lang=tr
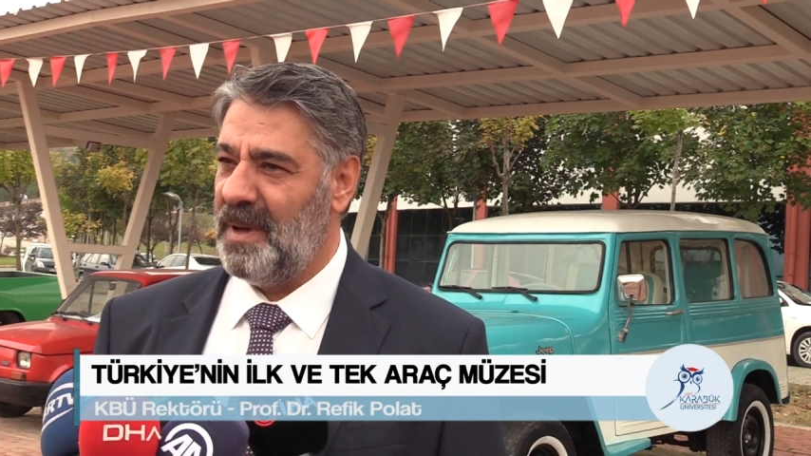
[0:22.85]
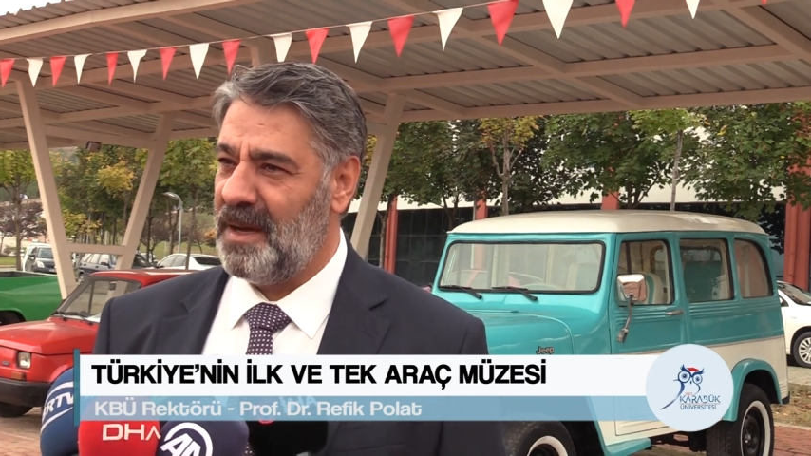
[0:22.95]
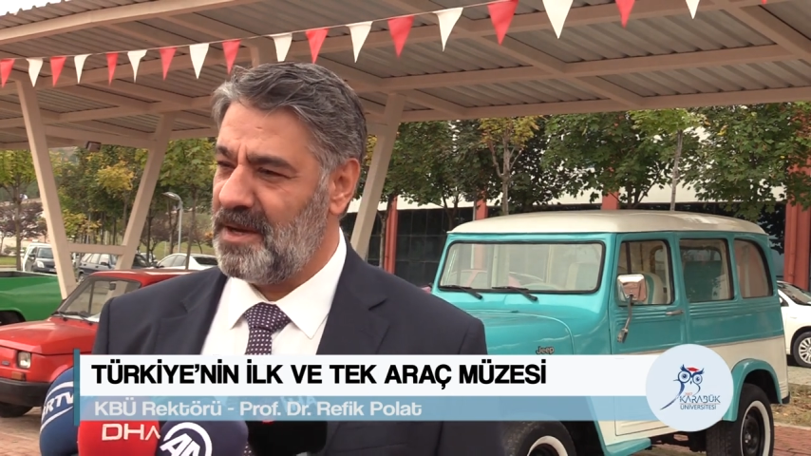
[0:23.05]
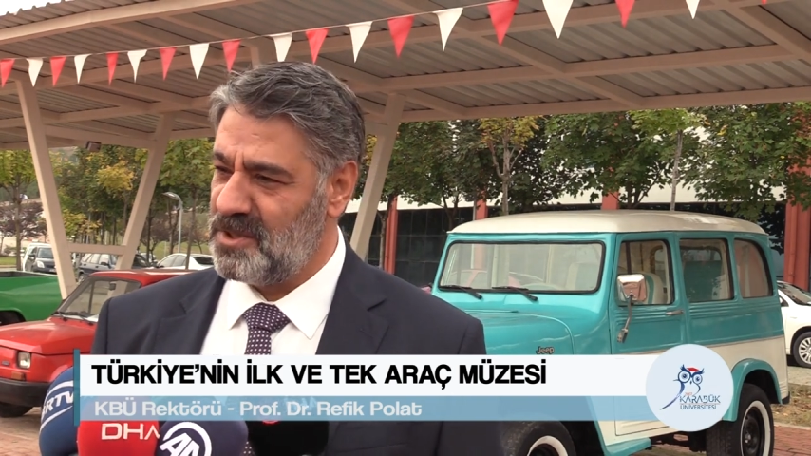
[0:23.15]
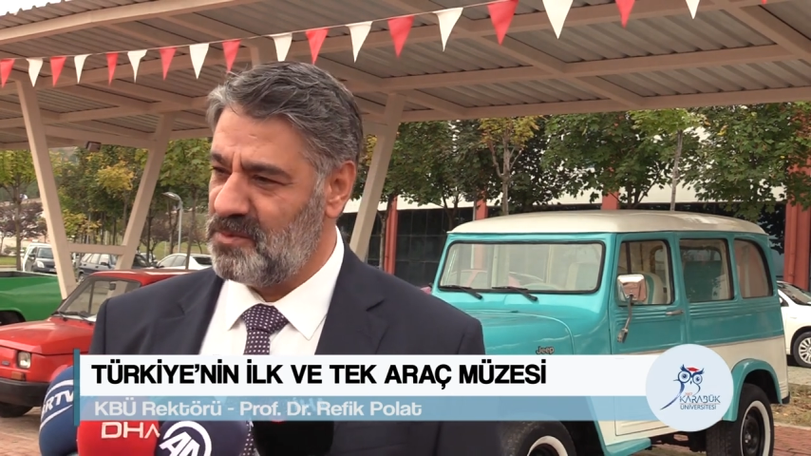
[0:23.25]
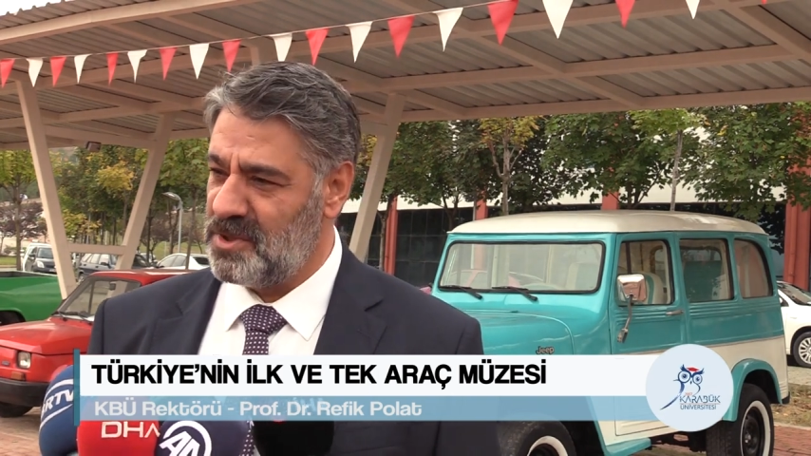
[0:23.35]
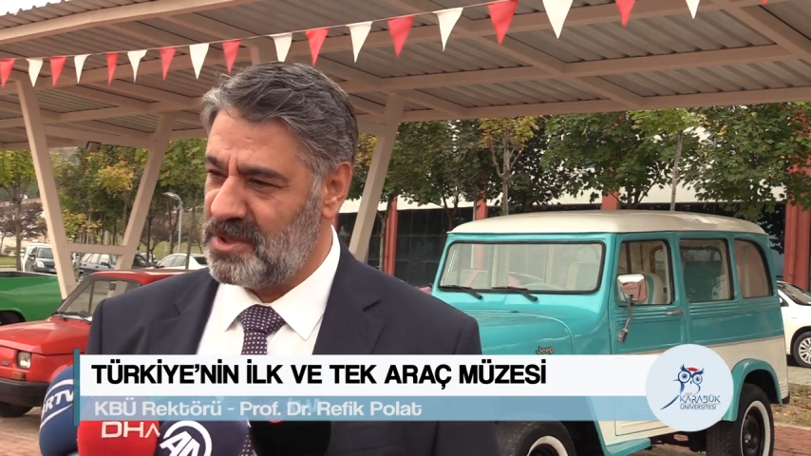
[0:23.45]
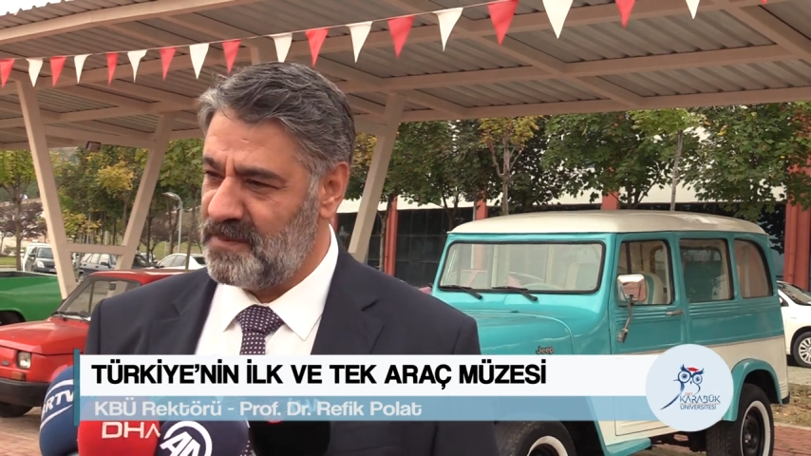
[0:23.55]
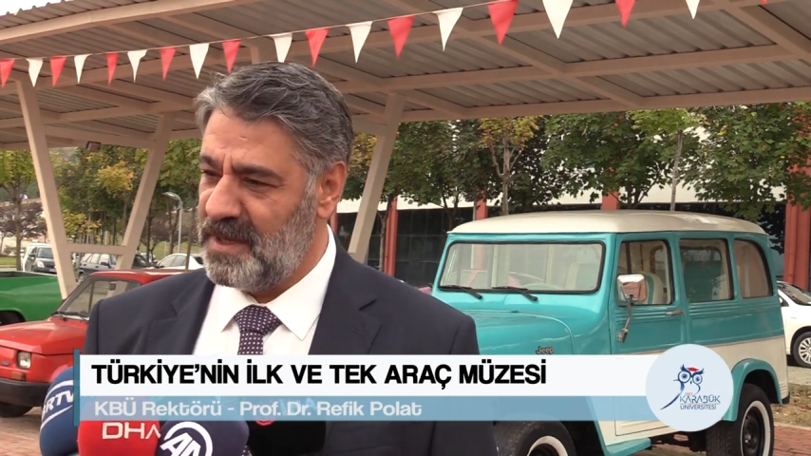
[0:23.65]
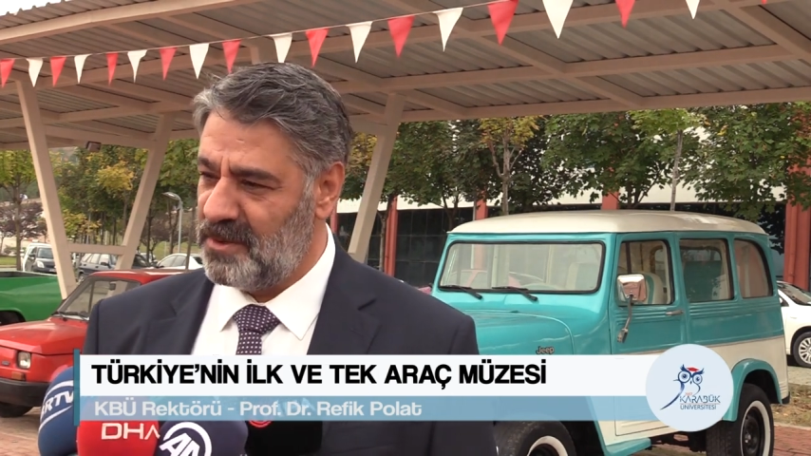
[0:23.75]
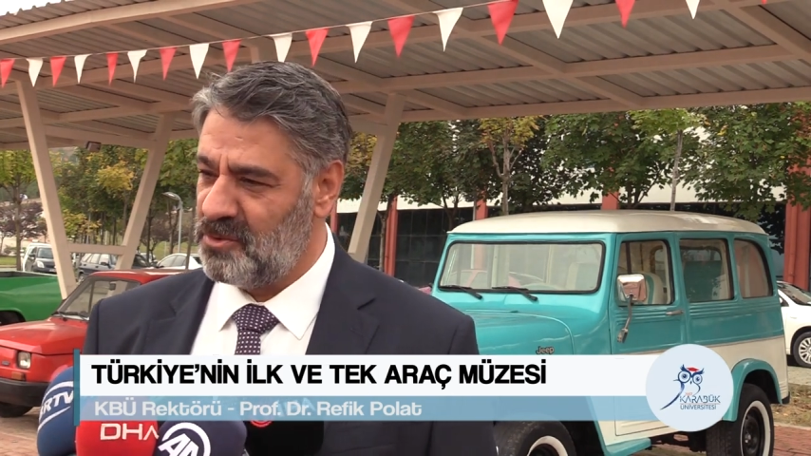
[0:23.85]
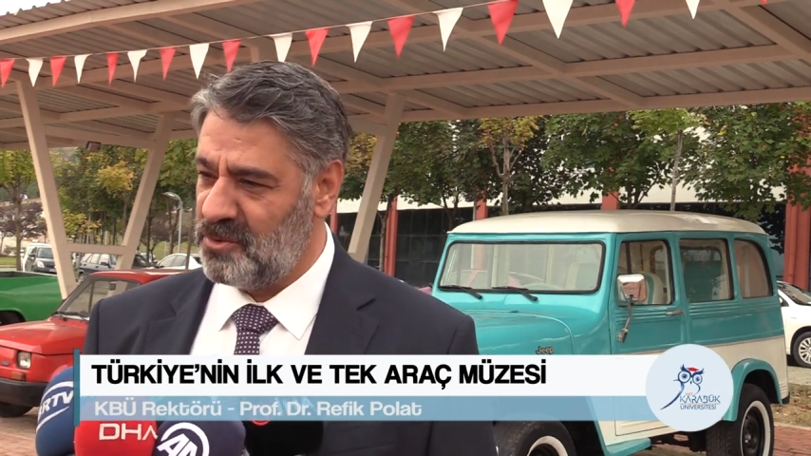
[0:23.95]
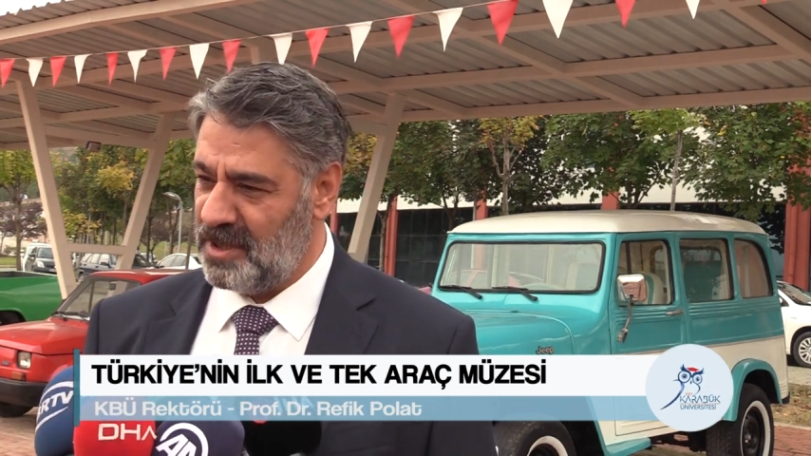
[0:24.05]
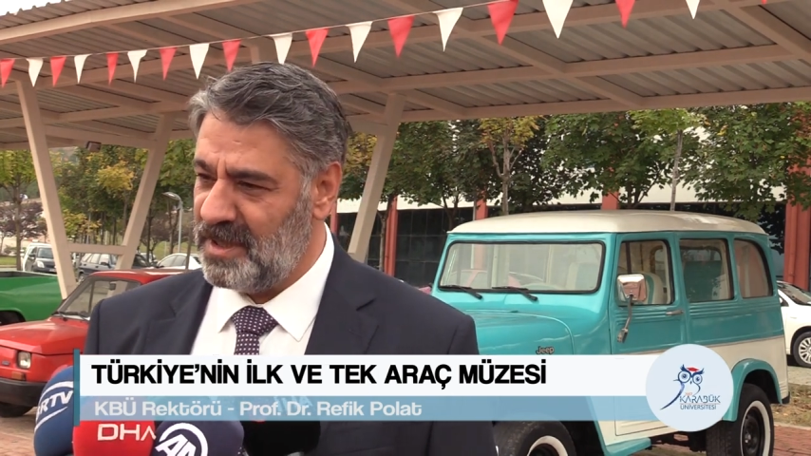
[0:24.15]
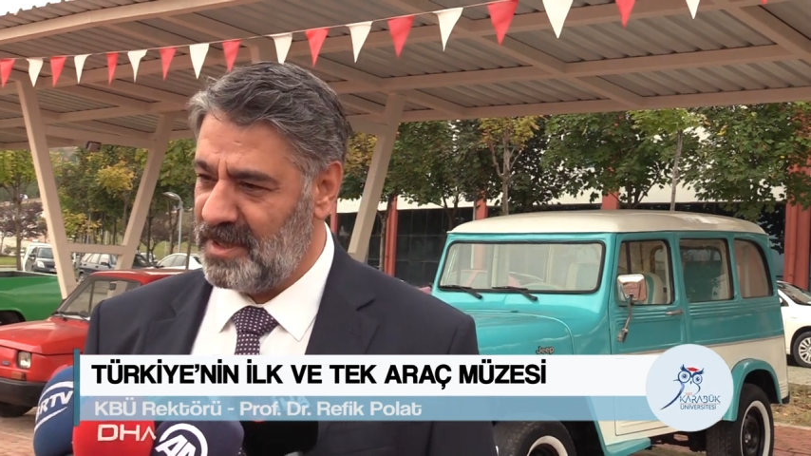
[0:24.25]
araç müzesi. Belki
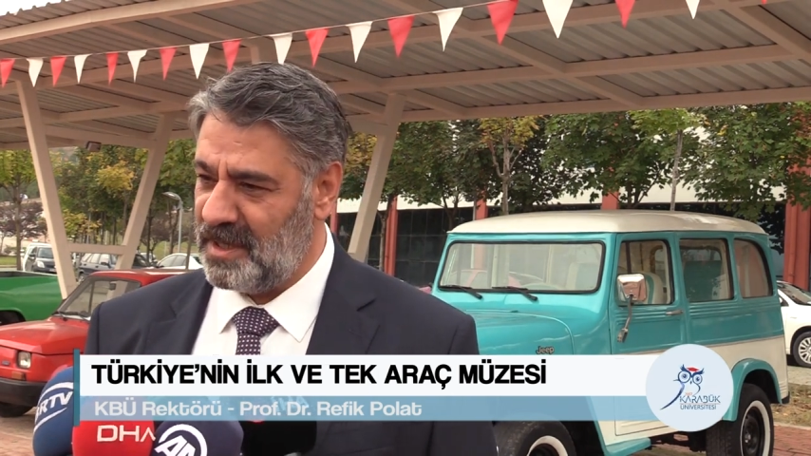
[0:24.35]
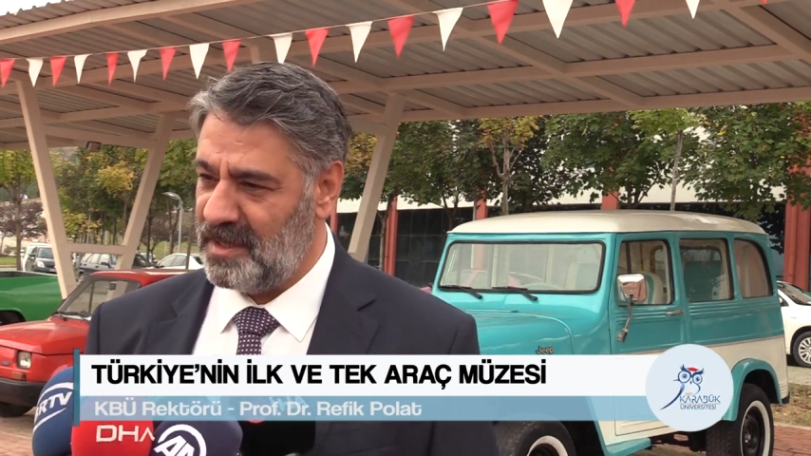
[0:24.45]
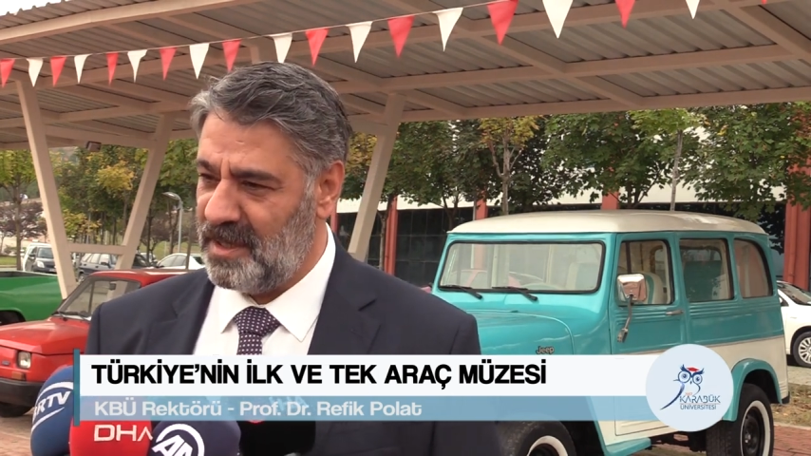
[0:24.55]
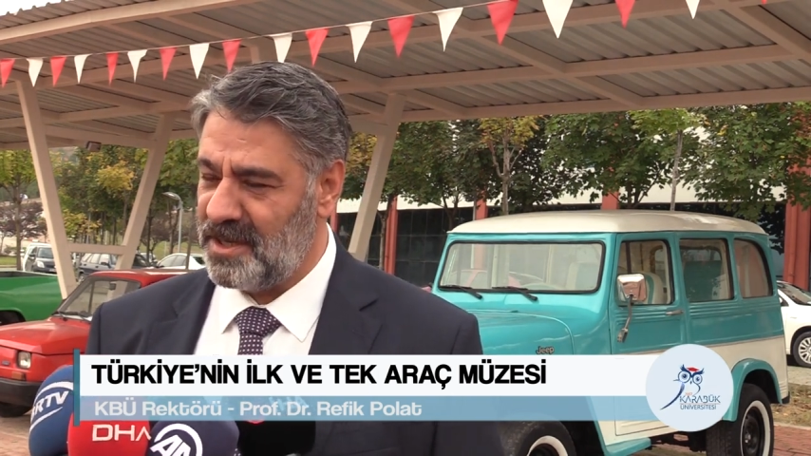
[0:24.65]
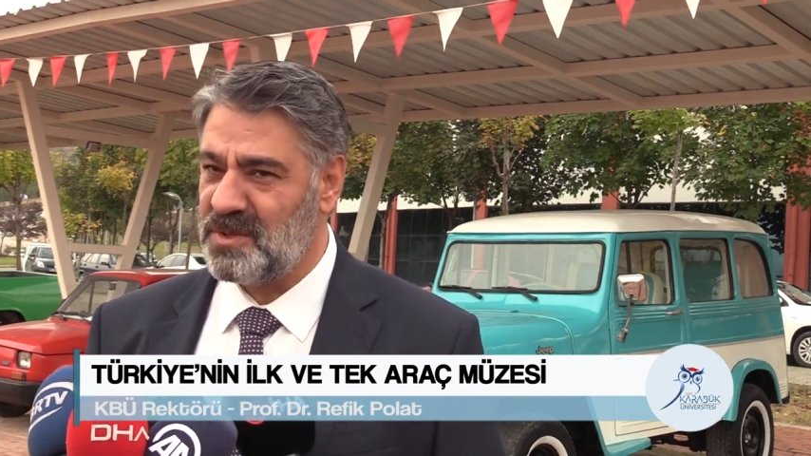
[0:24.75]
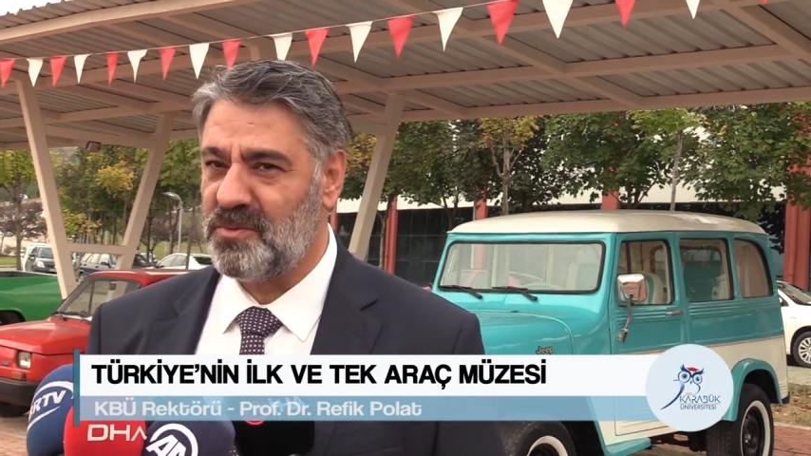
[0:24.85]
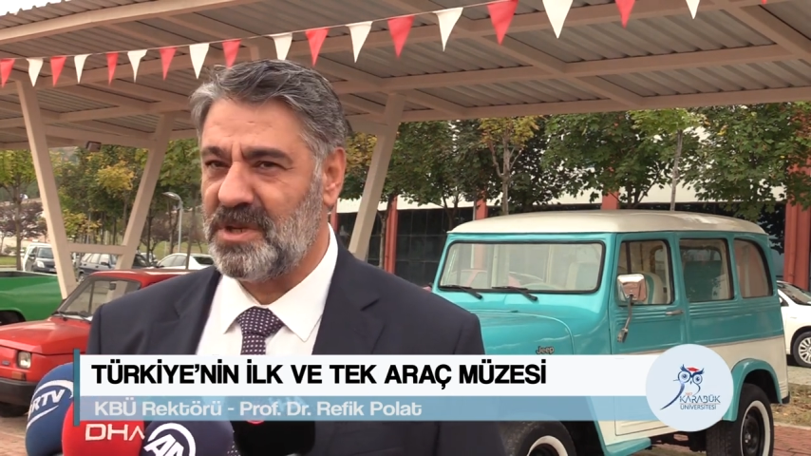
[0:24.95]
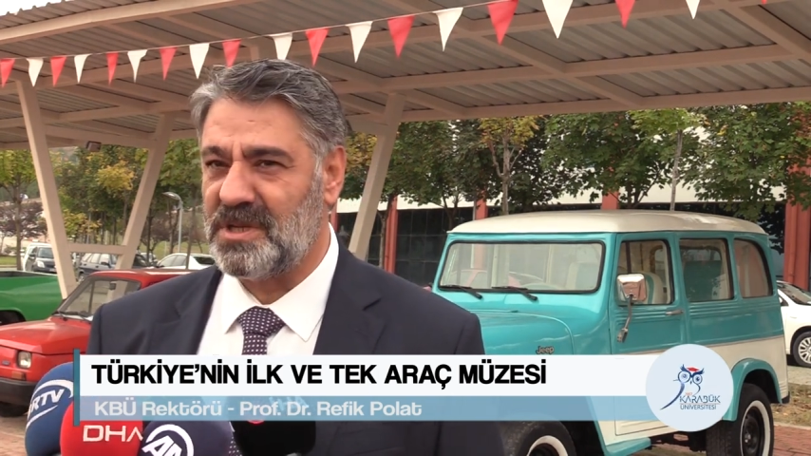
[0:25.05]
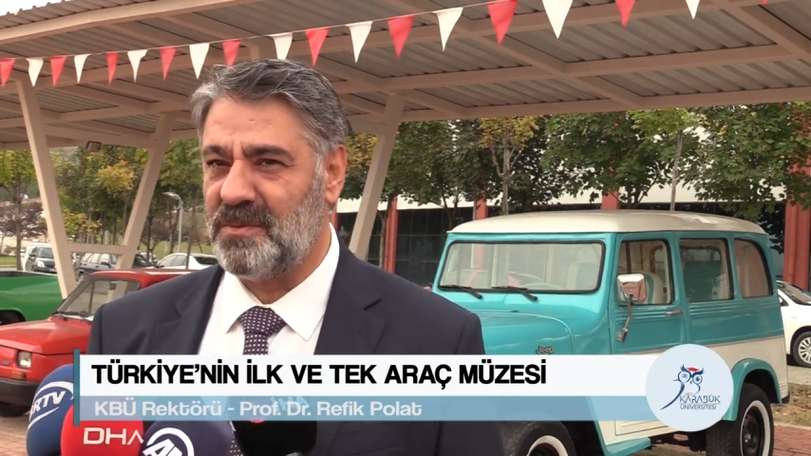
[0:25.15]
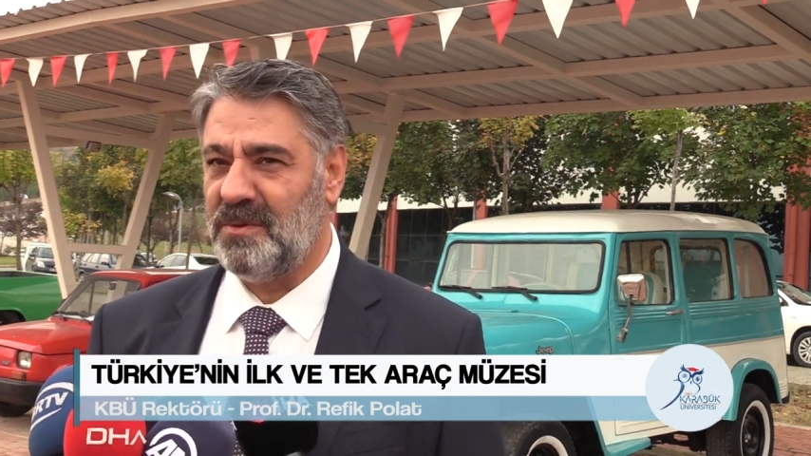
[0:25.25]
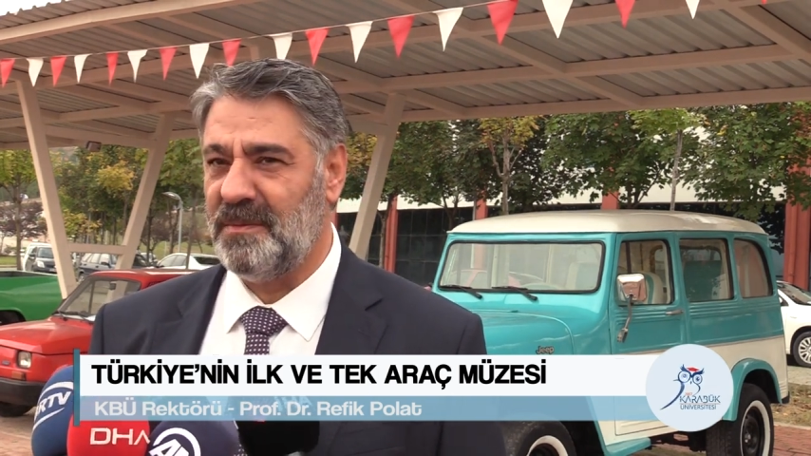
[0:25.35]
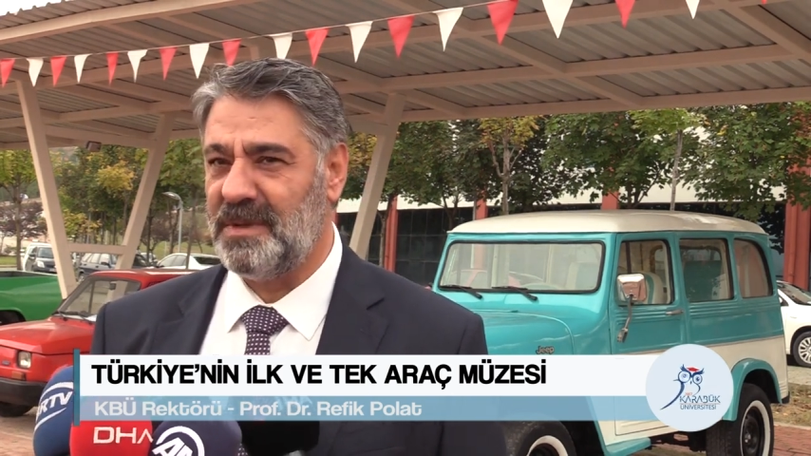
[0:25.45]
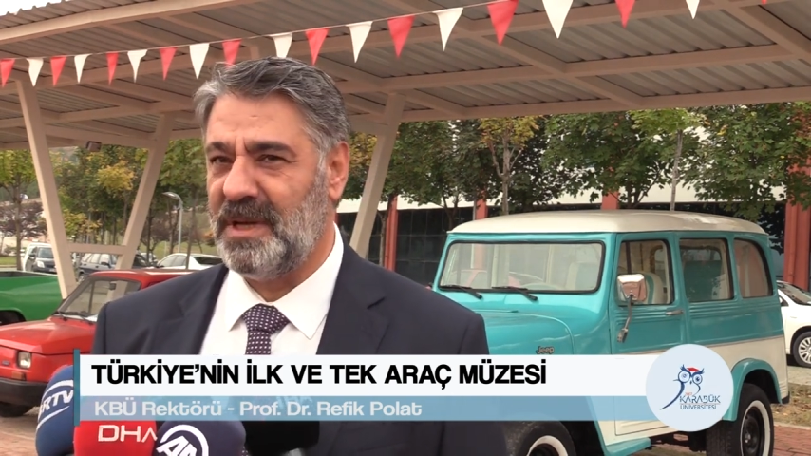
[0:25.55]
Türkiye'de tek araç müzesi bu.